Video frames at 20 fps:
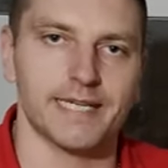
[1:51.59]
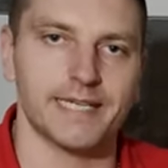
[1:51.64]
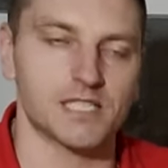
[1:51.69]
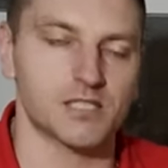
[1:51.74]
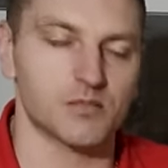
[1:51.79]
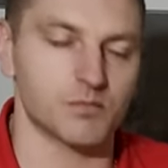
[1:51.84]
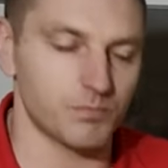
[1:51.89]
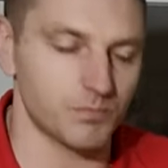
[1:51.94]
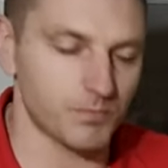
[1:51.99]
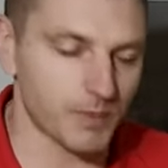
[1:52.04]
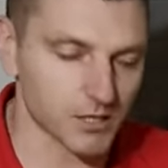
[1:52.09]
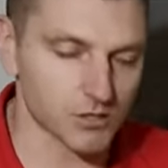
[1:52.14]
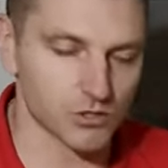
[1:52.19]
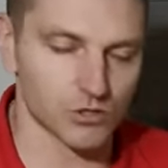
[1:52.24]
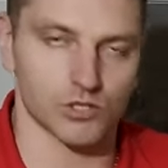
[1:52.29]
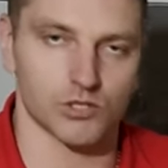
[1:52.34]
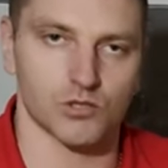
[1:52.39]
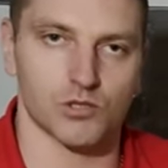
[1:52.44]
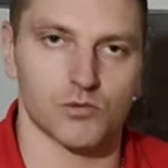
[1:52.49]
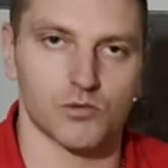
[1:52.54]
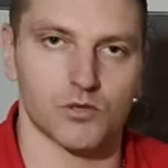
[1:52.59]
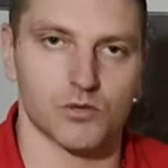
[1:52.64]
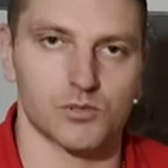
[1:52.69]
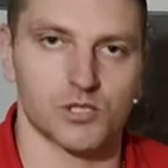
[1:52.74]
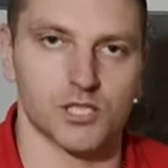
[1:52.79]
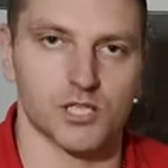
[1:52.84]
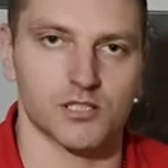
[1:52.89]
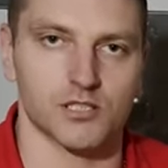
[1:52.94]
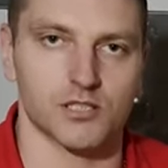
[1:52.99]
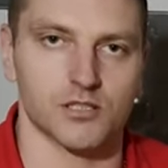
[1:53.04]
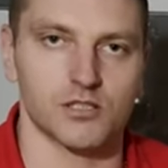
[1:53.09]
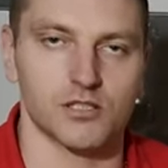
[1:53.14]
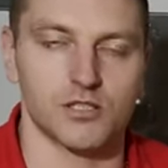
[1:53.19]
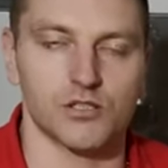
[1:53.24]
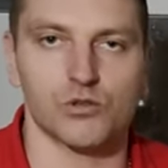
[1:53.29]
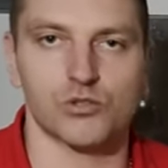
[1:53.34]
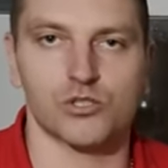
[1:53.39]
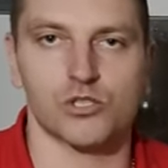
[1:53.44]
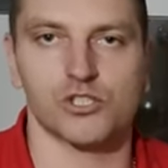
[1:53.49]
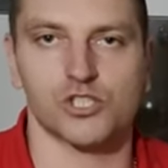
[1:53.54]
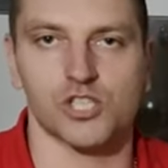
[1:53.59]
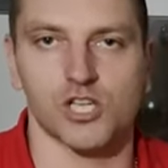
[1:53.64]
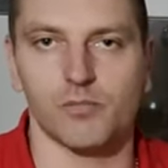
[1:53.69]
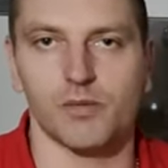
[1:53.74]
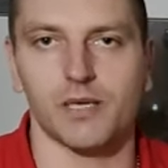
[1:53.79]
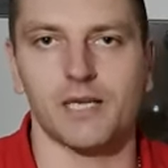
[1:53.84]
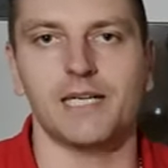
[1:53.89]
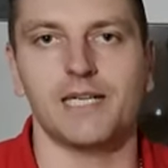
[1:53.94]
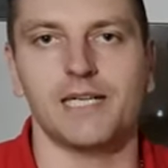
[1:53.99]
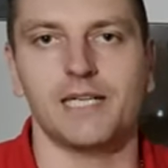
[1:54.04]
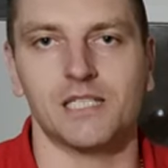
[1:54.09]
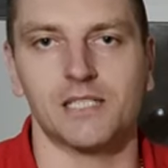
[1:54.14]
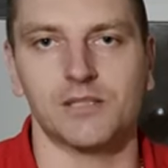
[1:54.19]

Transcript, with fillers: jest bardzo obszerna, tylko że trzeba